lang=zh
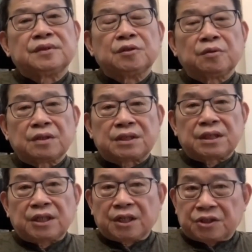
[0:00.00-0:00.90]
如果是一
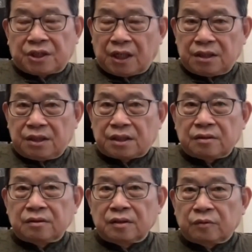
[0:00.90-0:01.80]
个很成熟
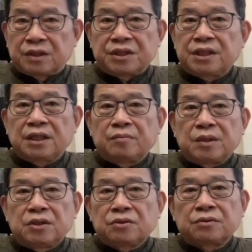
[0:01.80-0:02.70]
和稳健的
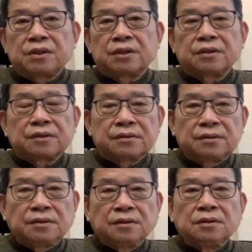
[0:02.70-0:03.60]
民主运动，
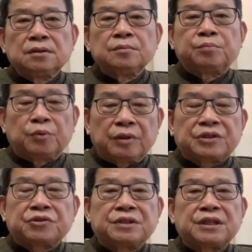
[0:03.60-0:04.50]
不会
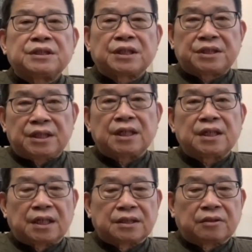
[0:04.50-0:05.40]
出现像香
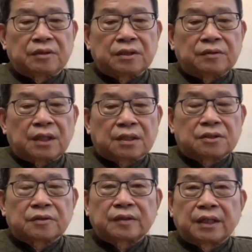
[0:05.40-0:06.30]
港在回归二
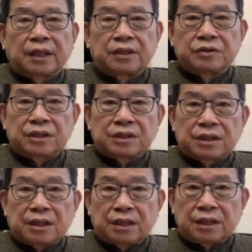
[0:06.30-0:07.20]
十多年了，尤其是
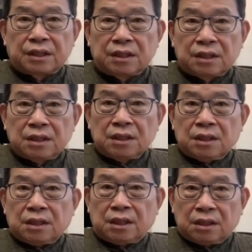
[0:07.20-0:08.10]
二零
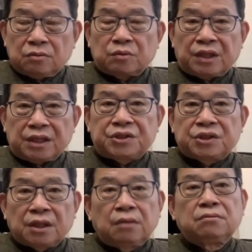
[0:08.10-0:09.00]
零五年
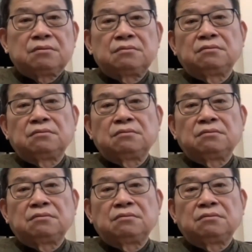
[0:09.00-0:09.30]
之后。